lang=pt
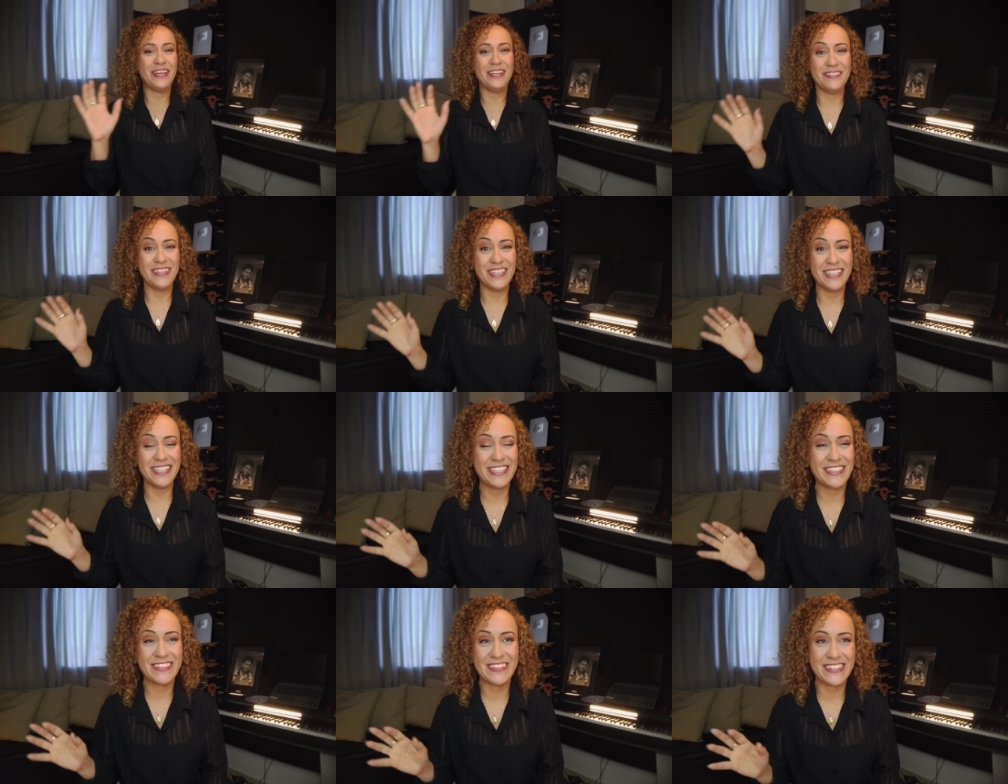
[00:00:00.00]
bem,
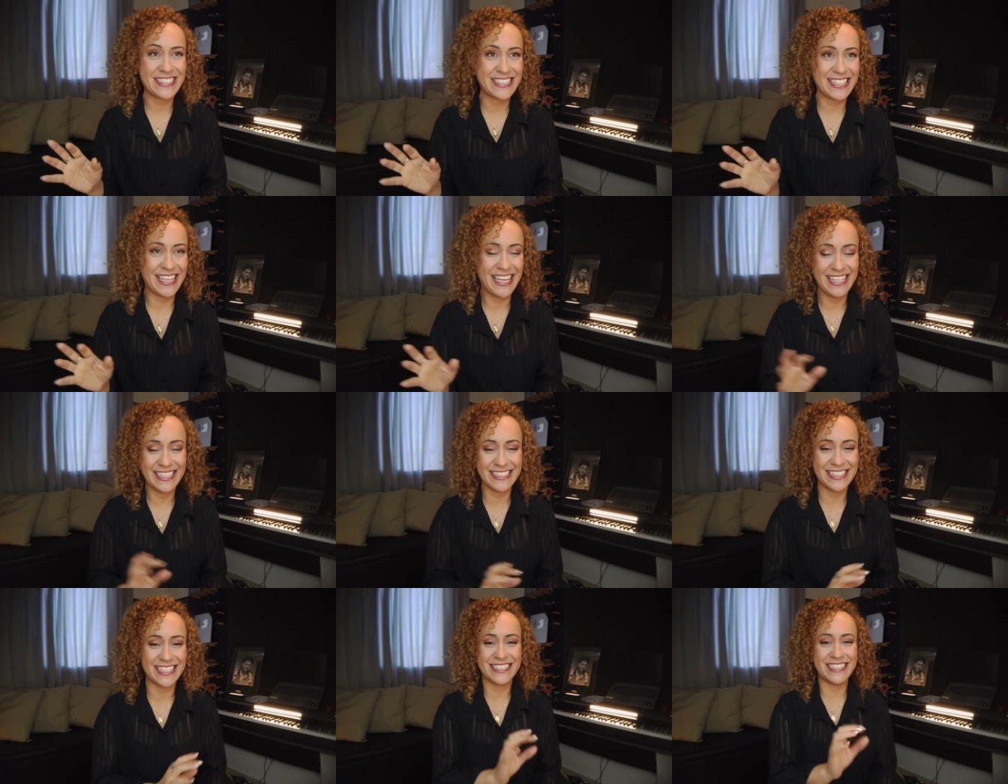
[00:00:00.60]
bem na
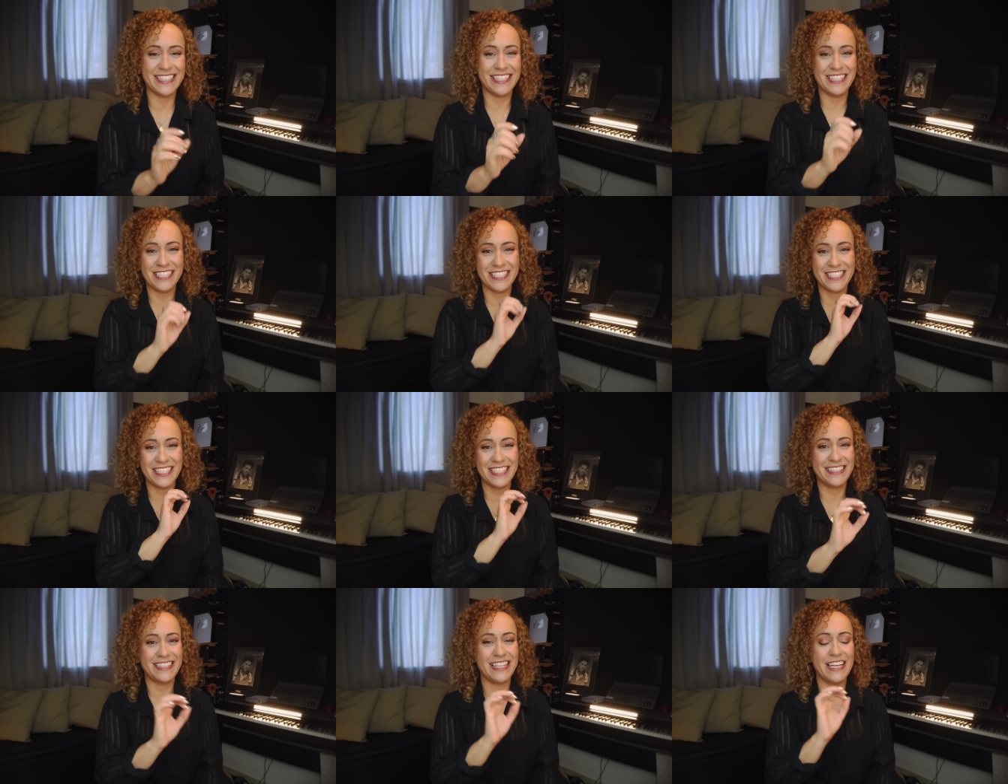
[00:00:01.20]
inocência assim,
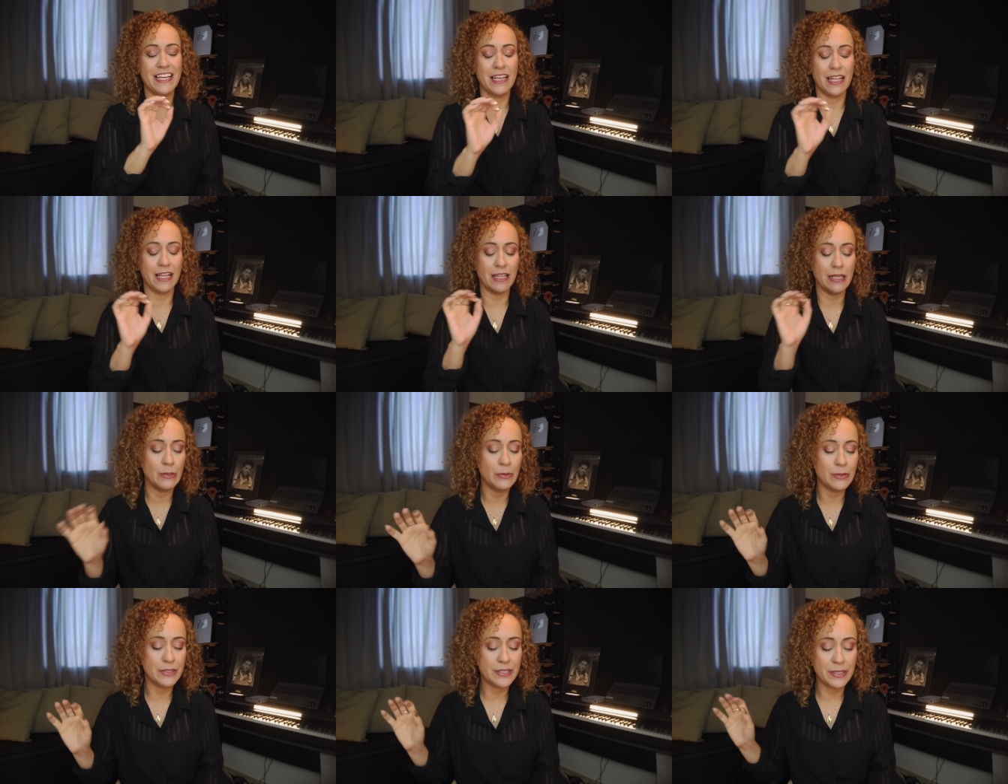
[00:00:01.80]
digitei lá
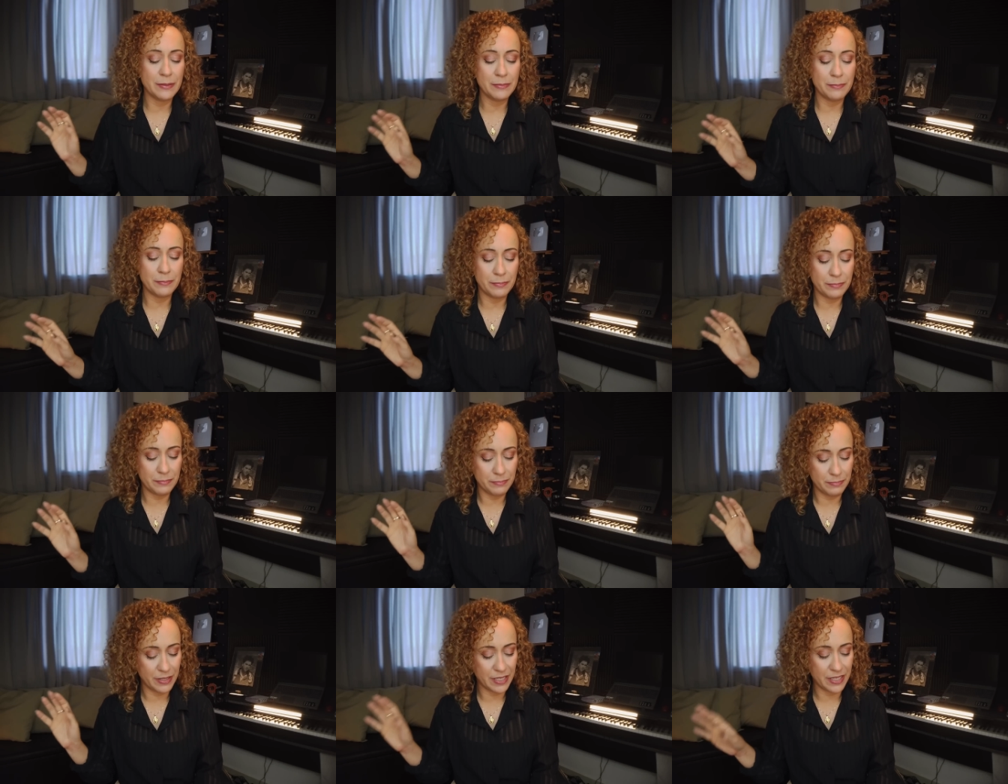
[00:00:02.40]

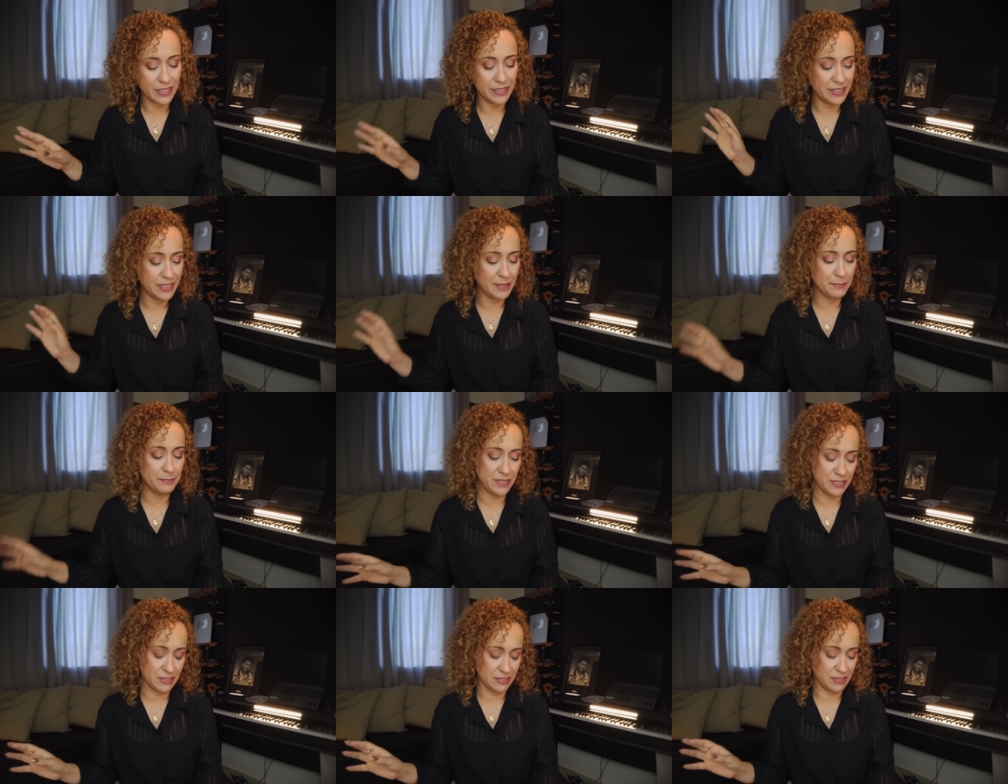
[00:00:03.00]
look para ir
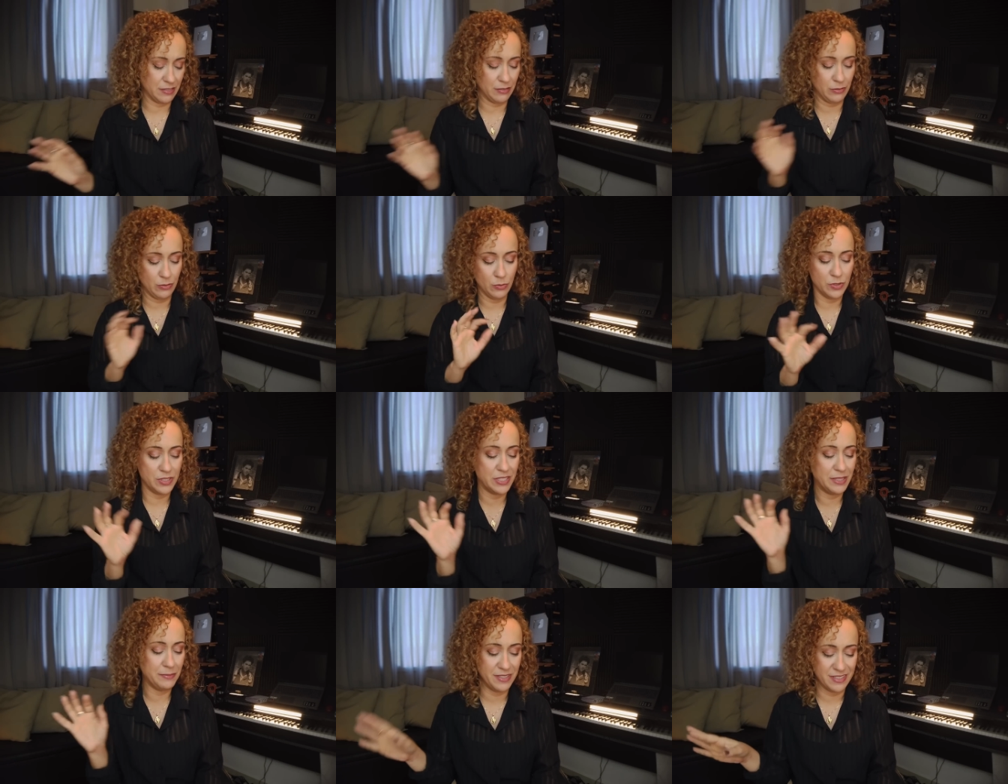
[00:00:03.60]
à missa,
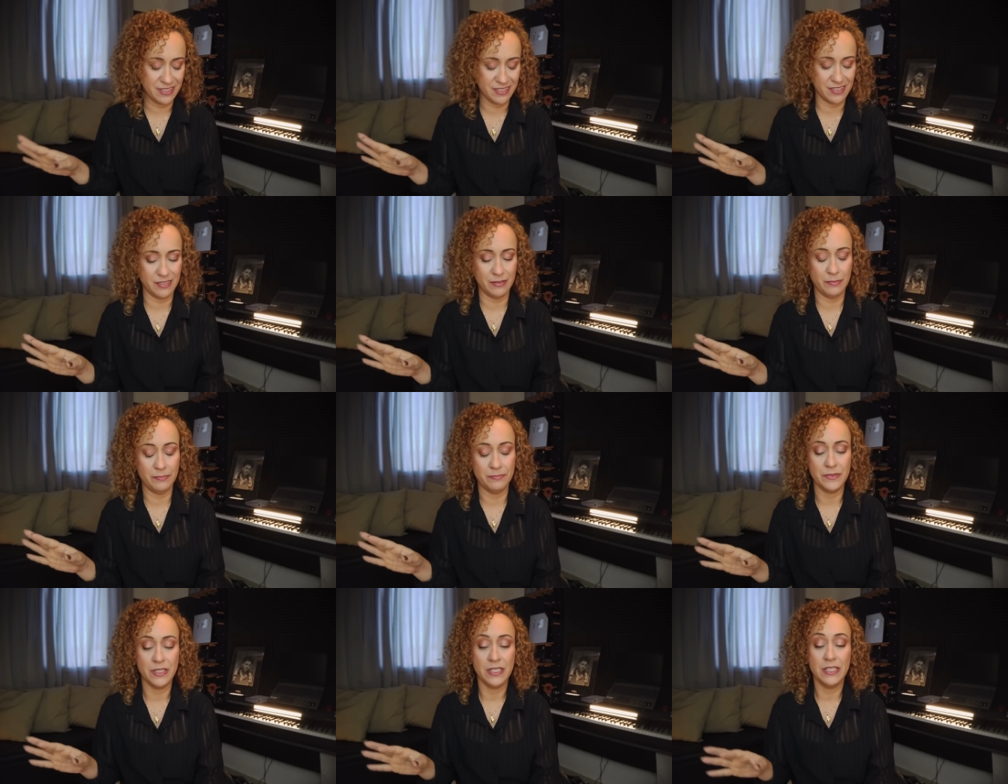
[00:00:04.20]
Luke
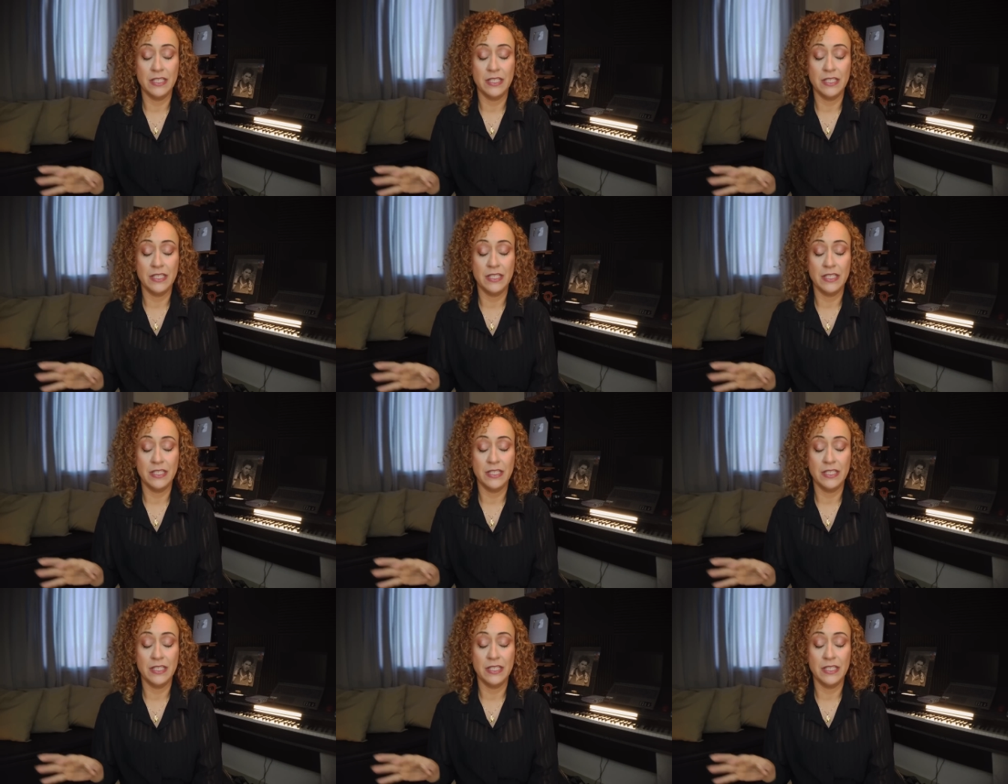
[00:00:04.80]
Missa.